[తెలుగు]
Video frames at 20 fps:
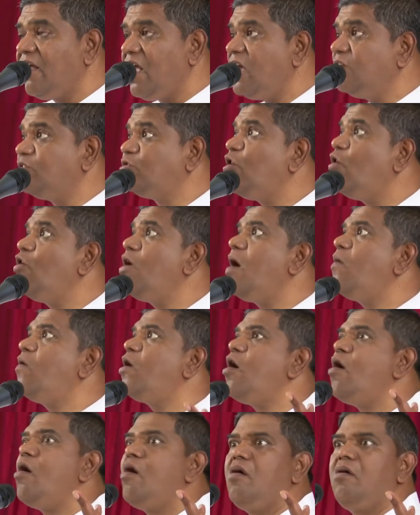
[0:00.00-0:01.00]
ఏసో
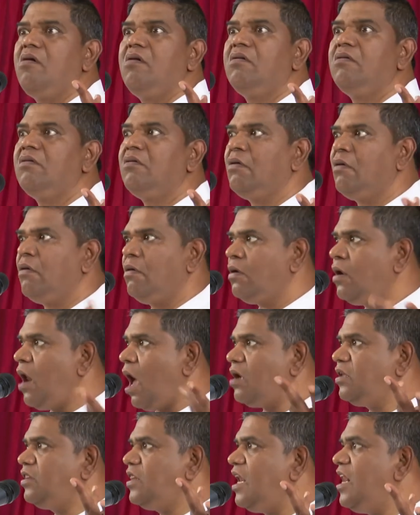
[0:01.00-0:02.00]
ఎవడో
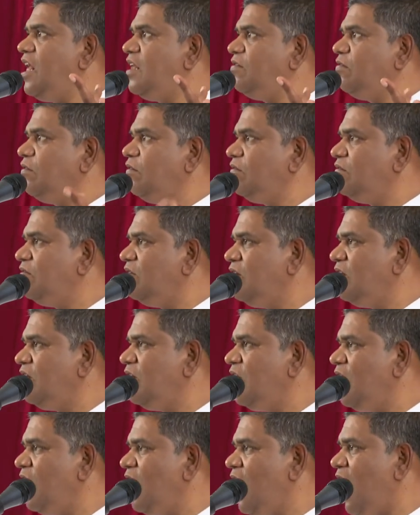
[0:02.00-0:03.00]
నాకు తెలియదు
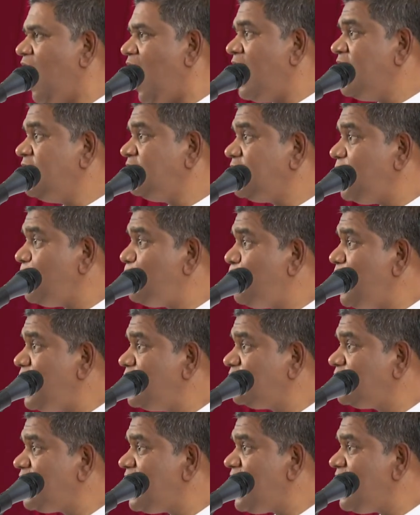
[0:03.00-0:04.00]
అని
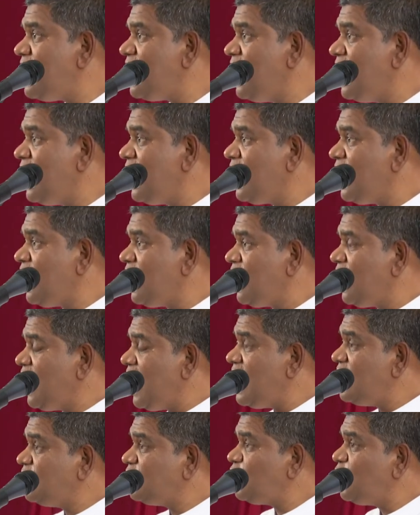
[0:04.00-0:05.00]
చెప్పేసి
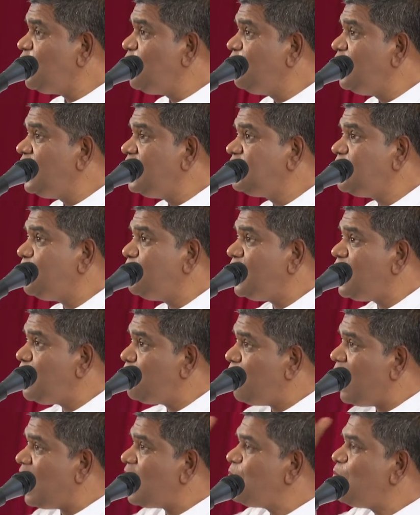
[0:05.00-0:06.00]
యేసుని విడిచిపెట్టి
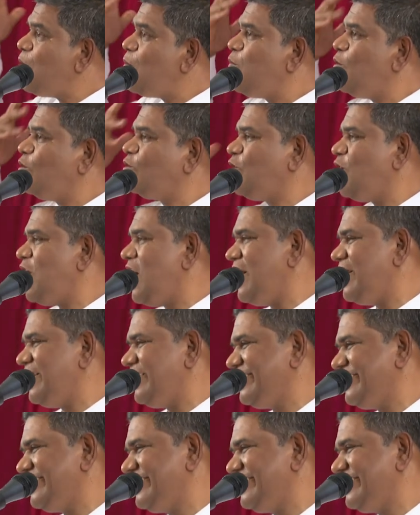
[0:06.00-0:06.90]
పారిపోతున్నాడు